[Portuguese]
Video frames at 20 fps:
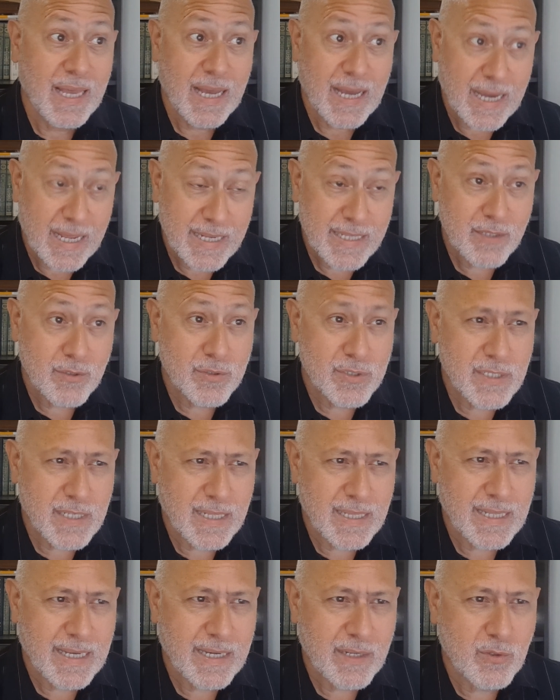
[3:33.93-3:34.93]
Além do
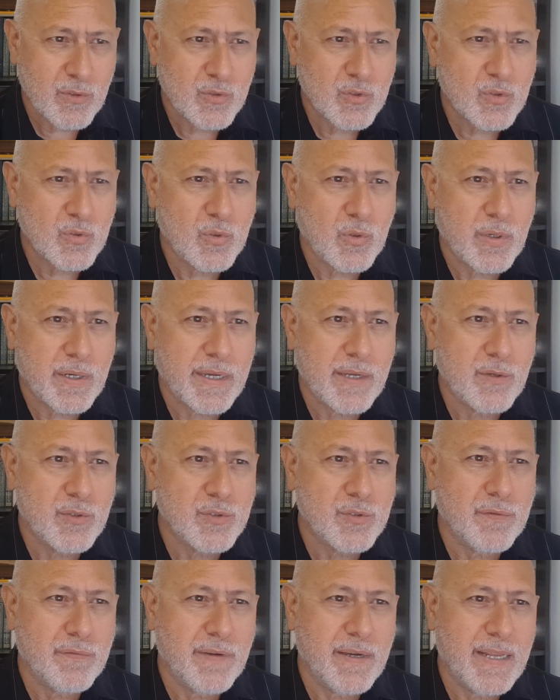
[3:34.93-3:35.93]
salário, os
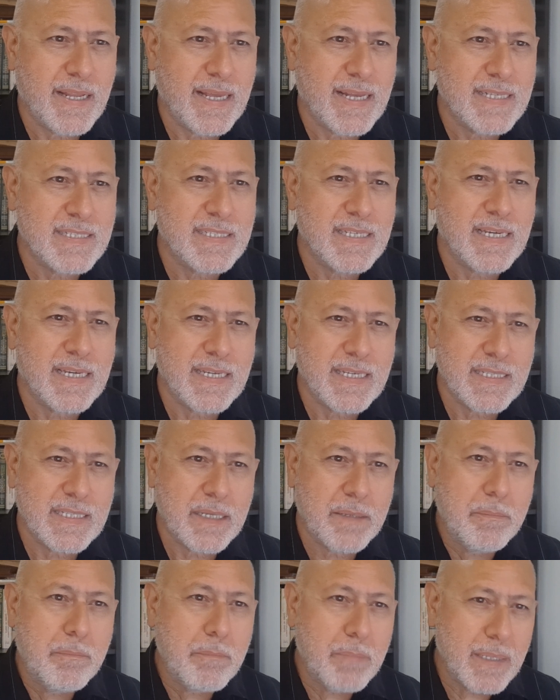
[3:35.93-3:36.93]
Correios oferecem
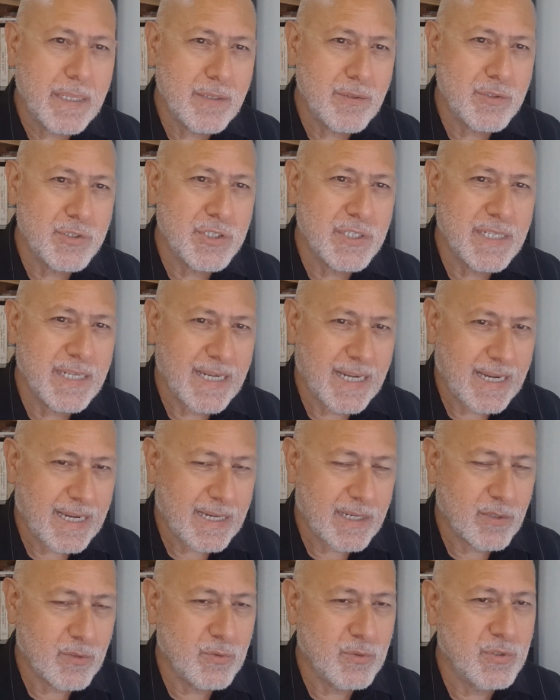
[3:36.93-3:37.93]
ainda plano de
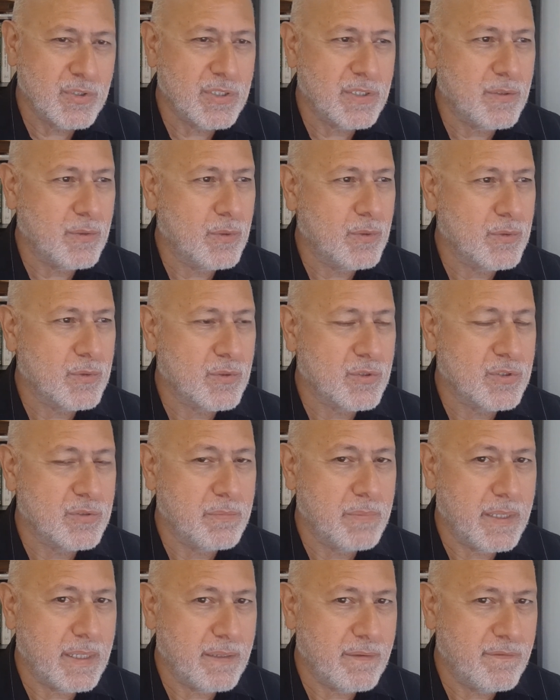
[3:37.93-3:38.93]
cargos e outros
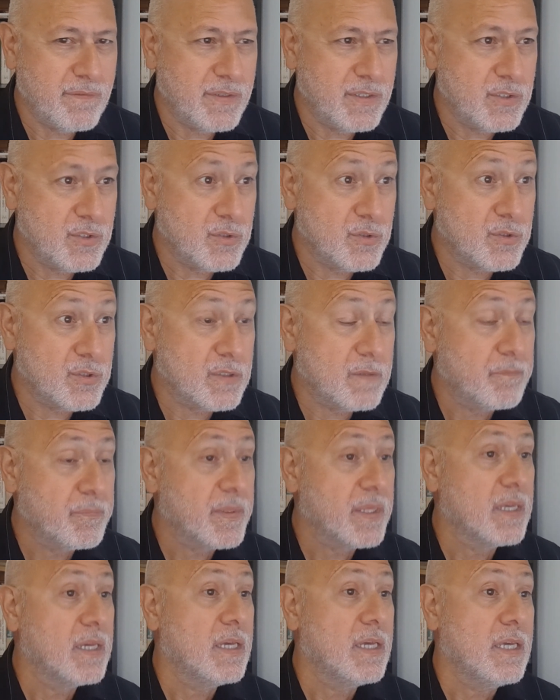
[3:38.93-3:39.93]
benefícios,
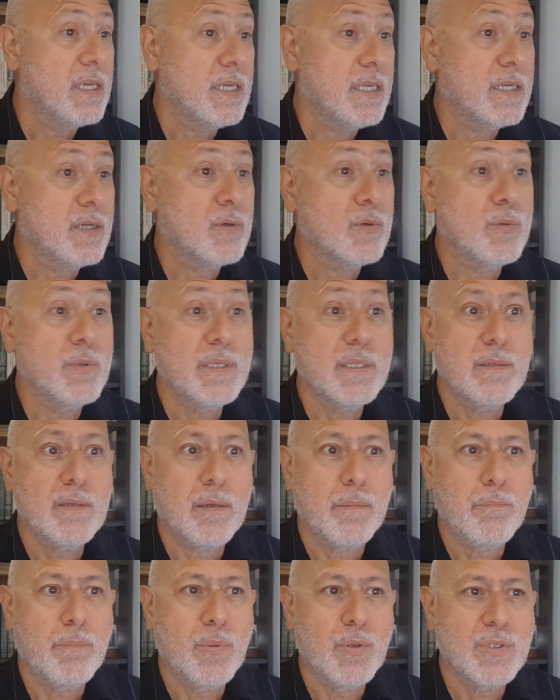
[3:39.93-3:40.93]
incluindo
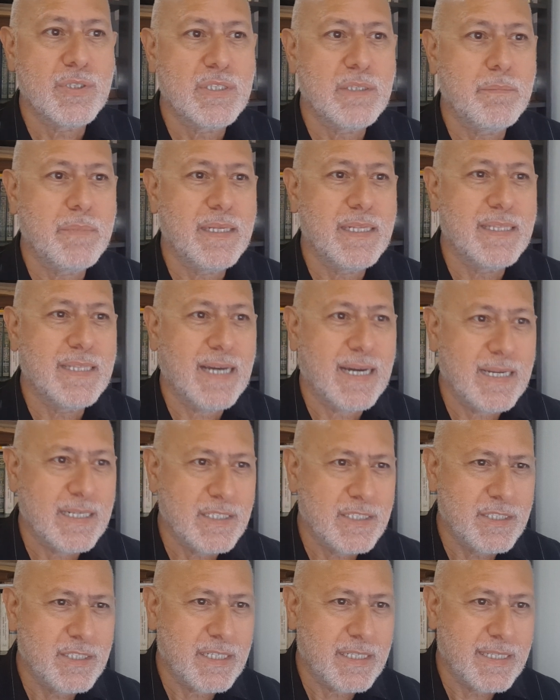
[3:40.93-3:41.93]
a
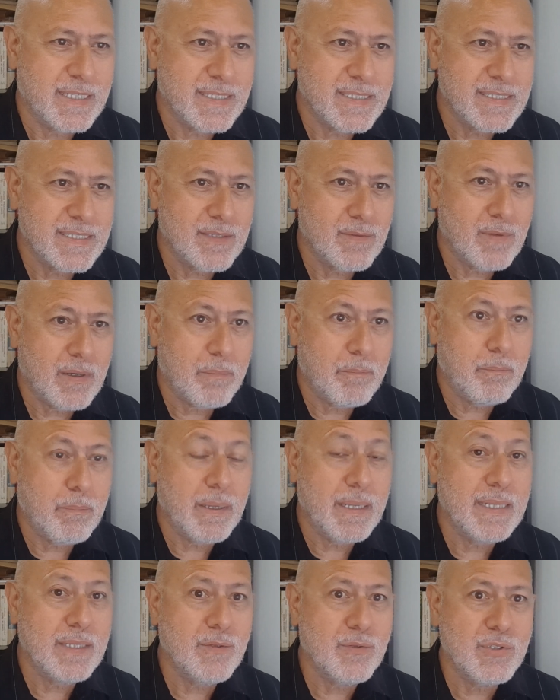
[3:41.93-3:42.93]
possibilidade de adesão a
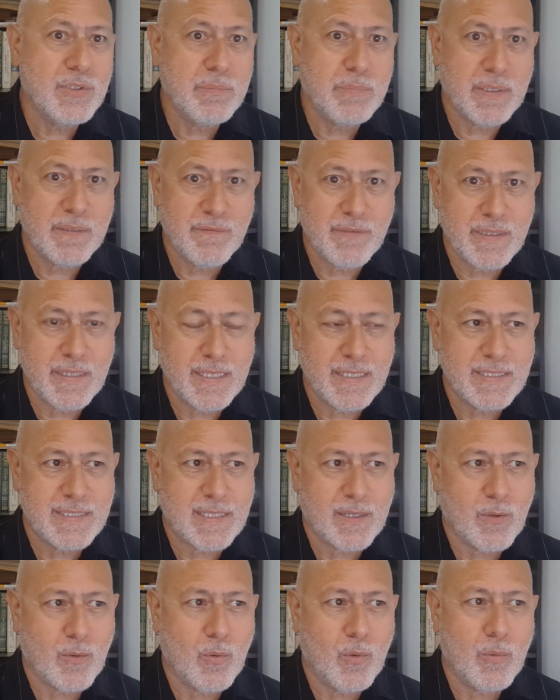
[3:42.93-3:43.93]
plano de
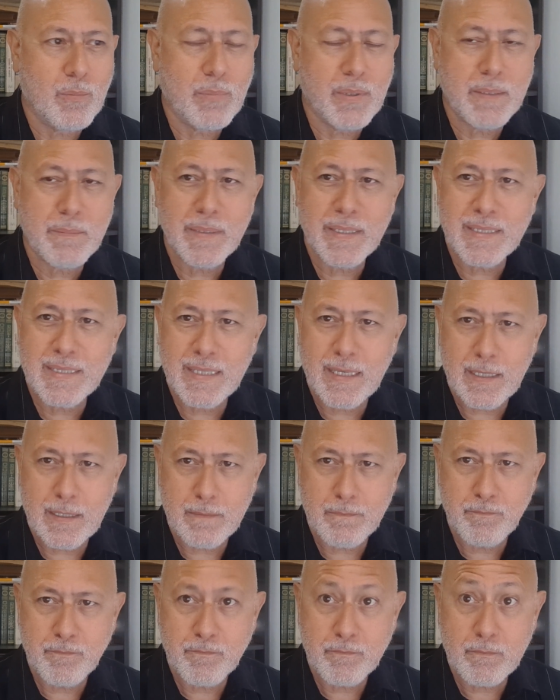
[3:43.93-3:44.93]
previdência complementar